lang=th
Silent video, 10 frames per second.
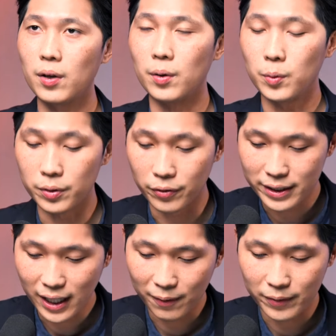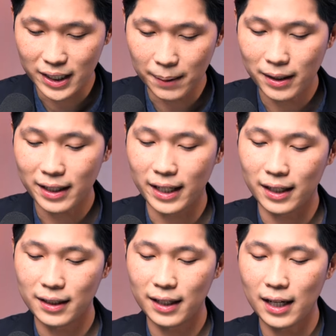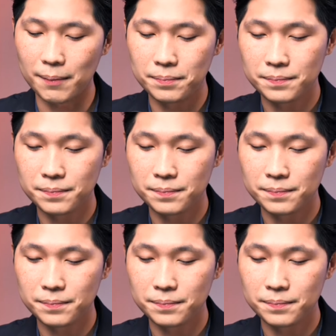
ของคุณริชาร์ดวิลเลียมนั่นเองนะครับ